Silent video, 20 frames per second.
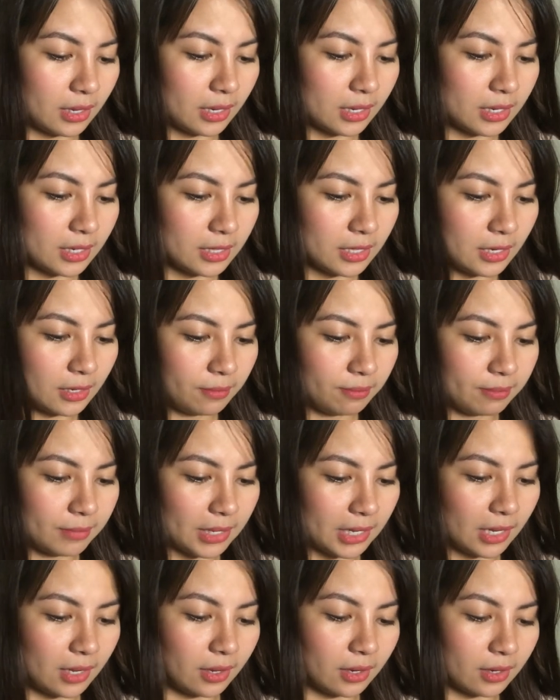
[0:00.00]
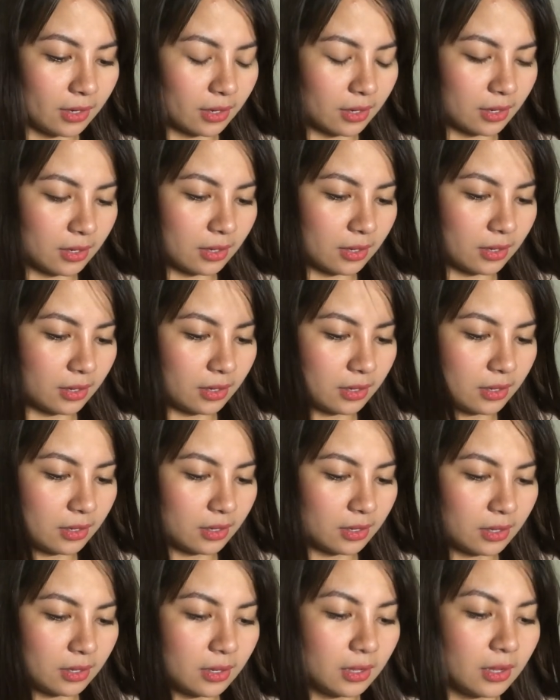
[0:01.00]
Ang ganda ng bag.
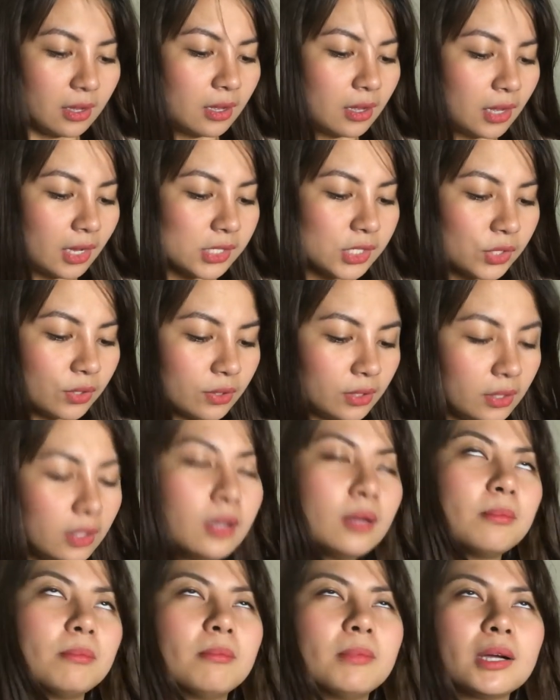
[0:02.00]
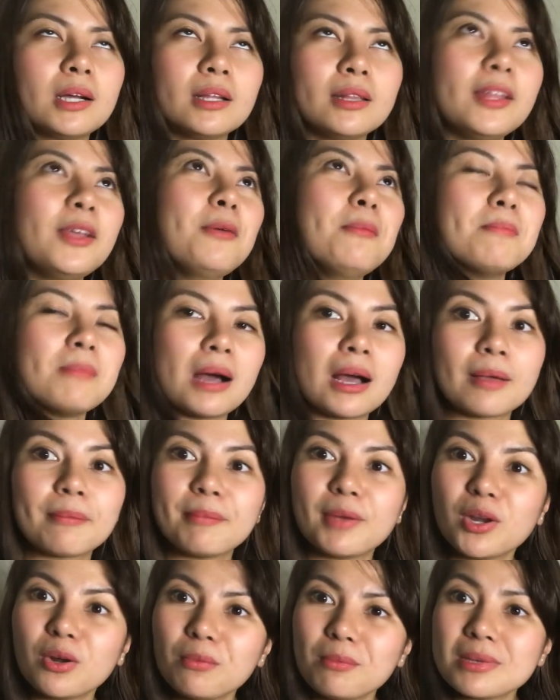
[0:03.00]
Actually, maganda yung bag,
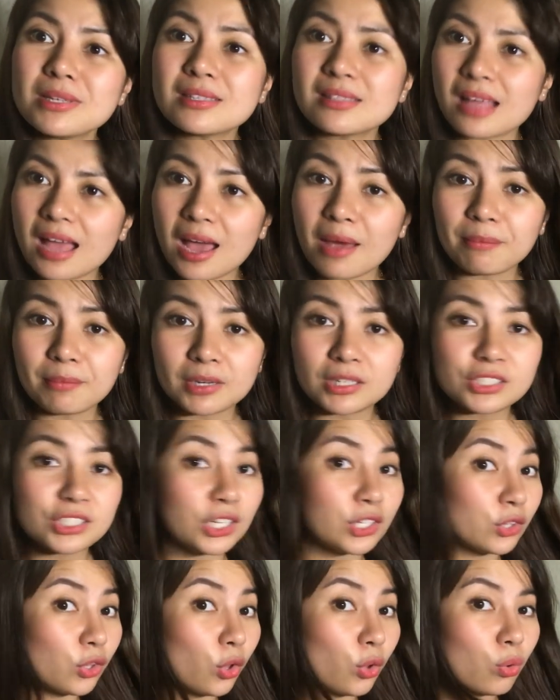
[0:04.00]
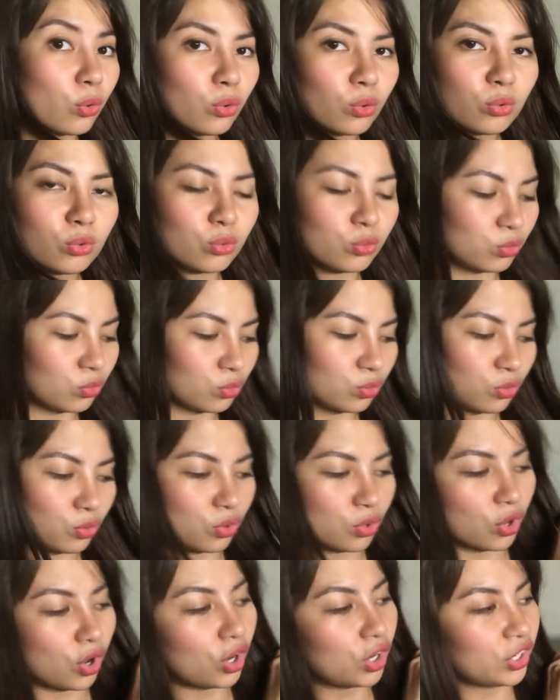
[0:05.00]
pero mas na-appreciate ko yung
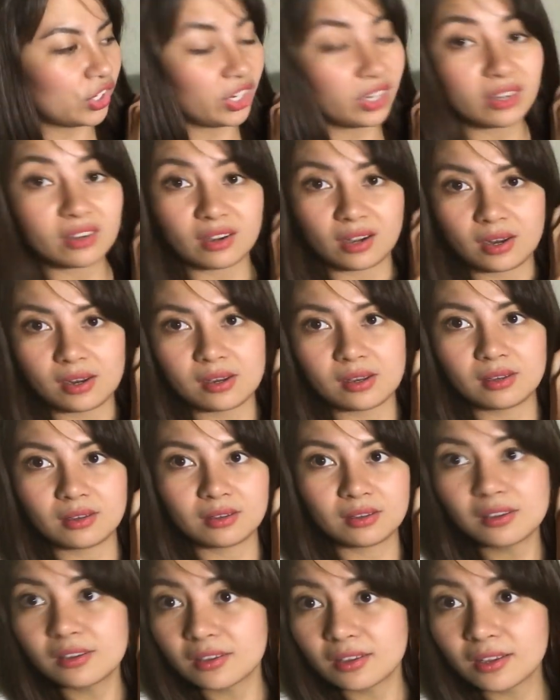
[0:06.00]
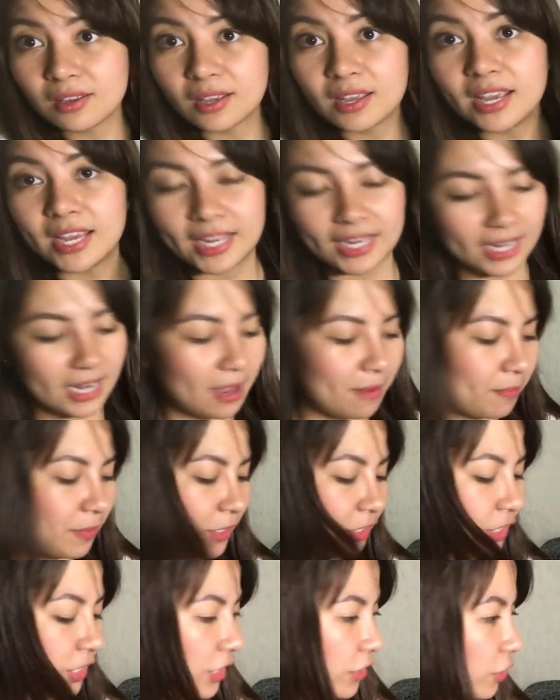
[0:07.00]
color gray.
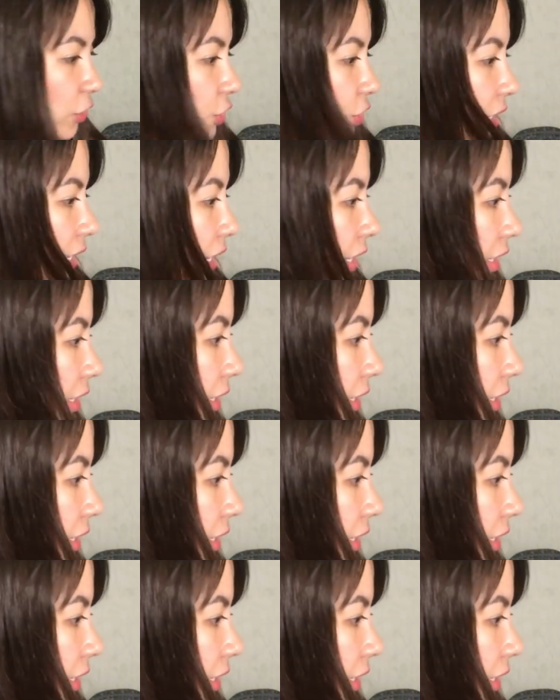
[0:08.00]
Na-appreciate ko siya.